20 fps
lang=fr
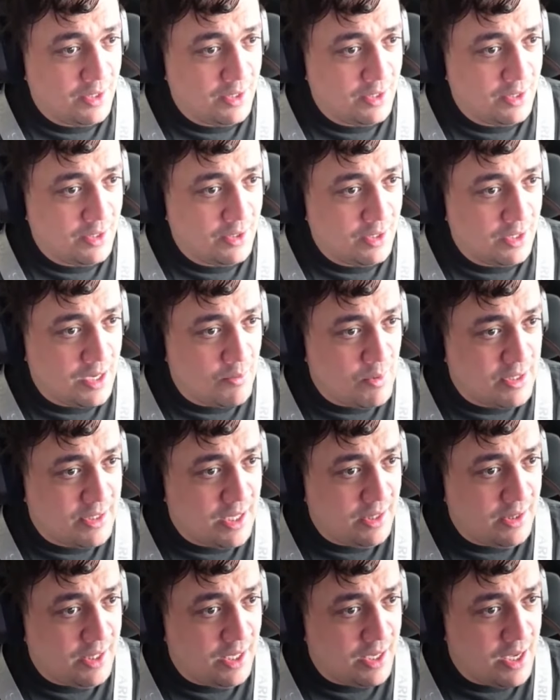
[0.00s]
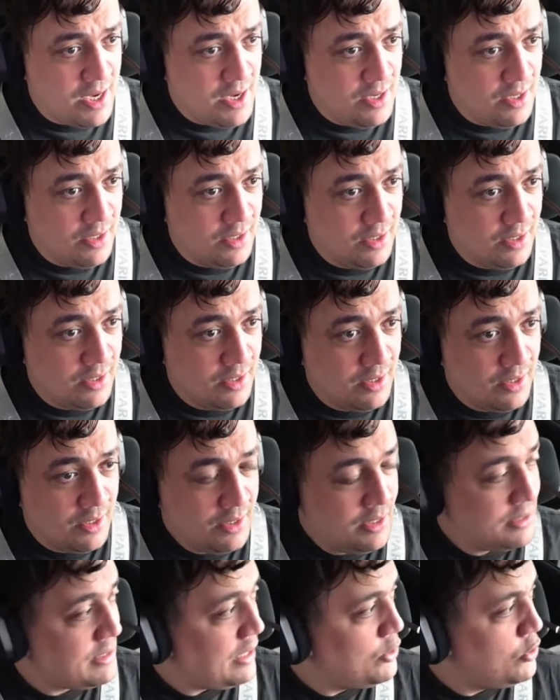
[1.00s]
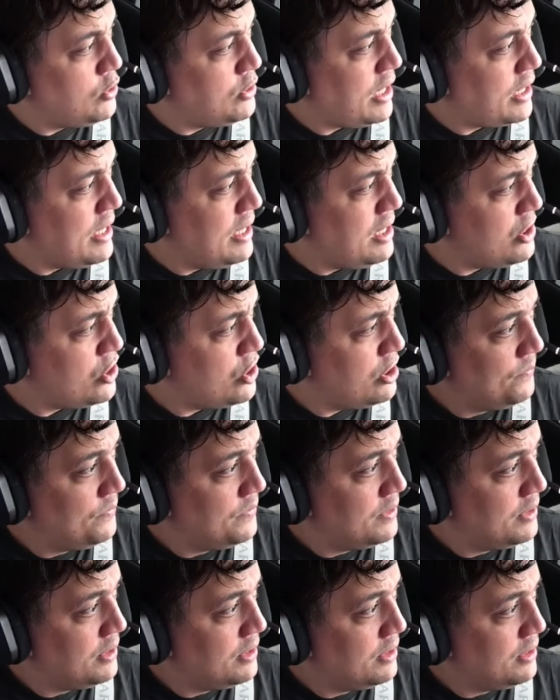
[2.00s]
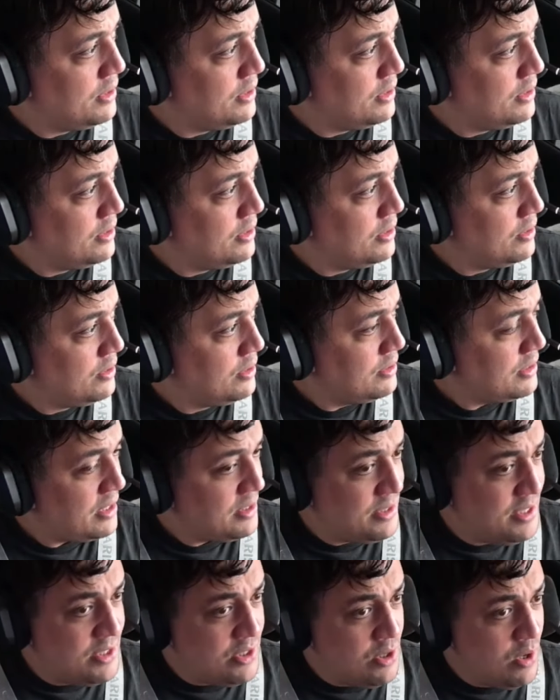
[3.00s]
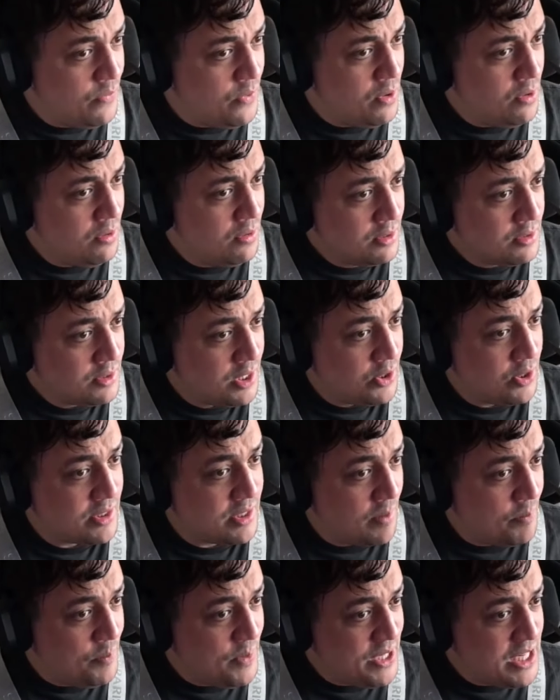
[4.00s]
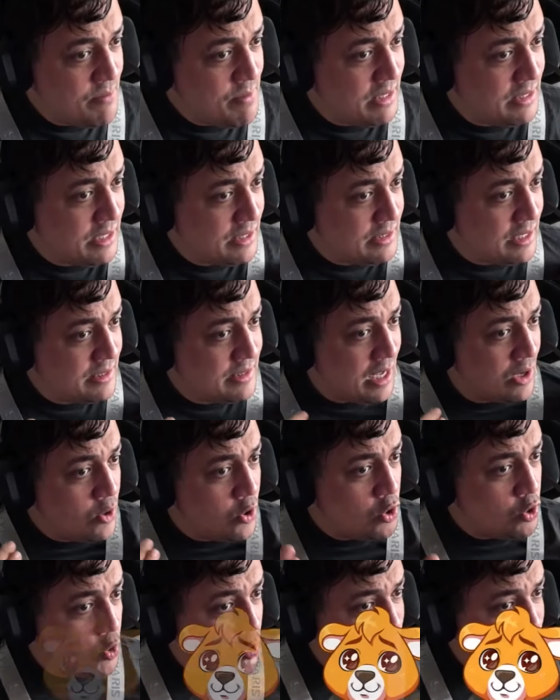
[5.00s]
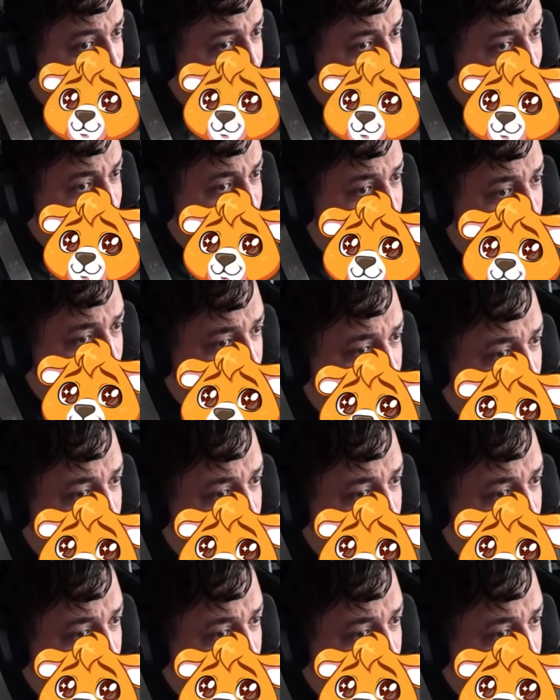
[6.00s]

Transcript: Regarde-moi cette dégaine. Juste à quel âge 19. T'as 19 ans T'es dans un pyjama d'un gosse de 6 piges.